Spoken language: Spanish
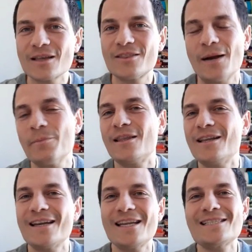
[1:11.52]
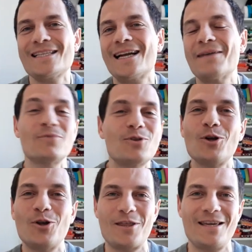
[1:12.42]
transmitir en Instagram
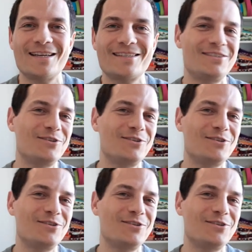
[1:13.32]
todos los días.